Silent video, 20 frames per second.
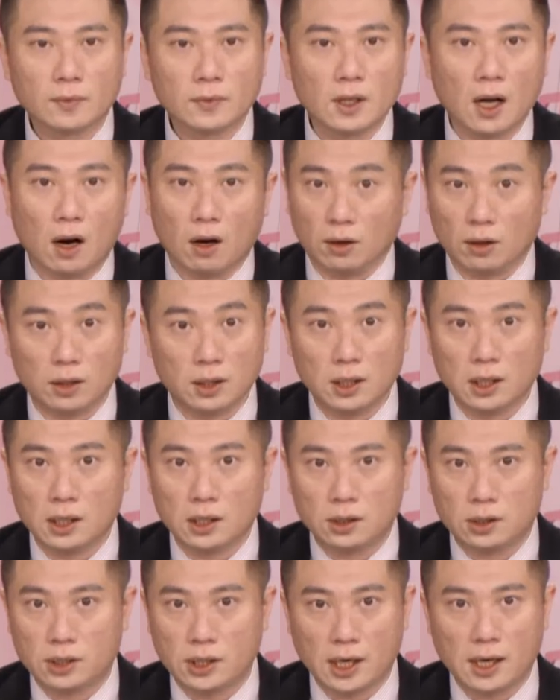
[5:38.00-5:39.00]
哦，
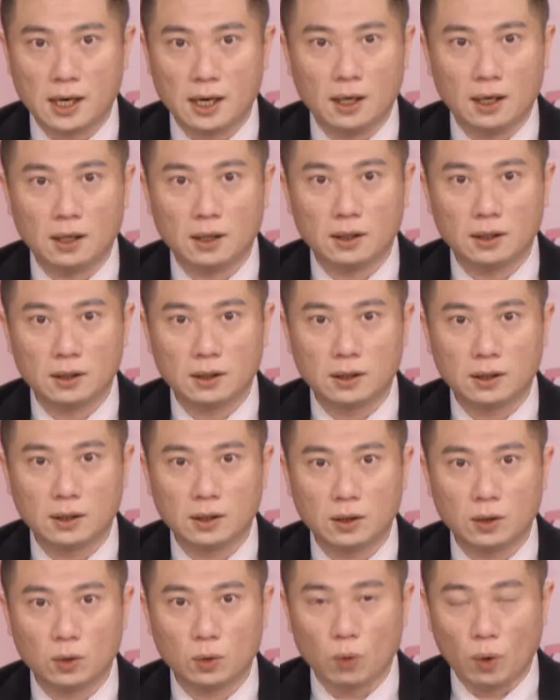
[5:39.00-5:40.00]
这个
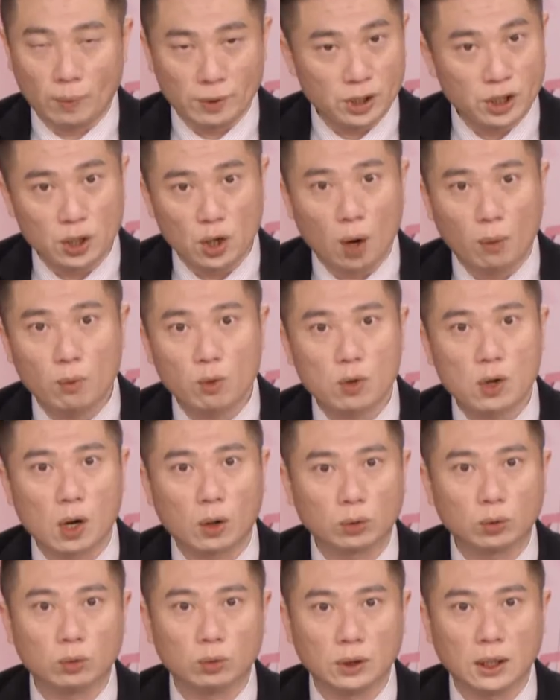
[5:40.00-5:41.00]
我们是有目
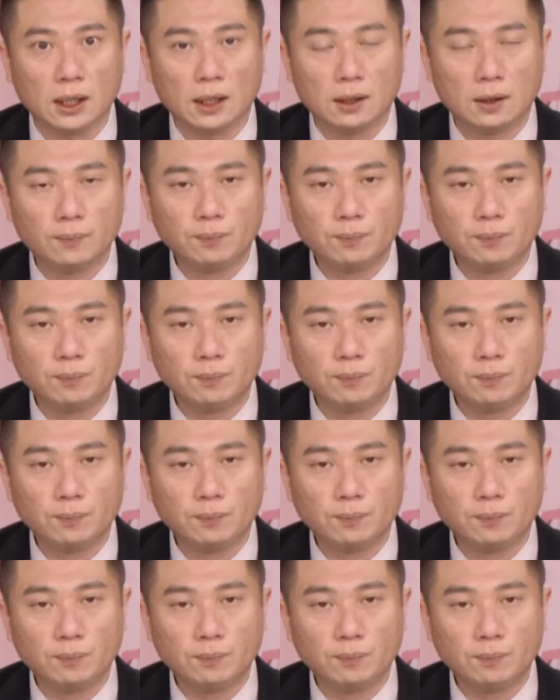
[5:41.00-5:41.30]
共睹的。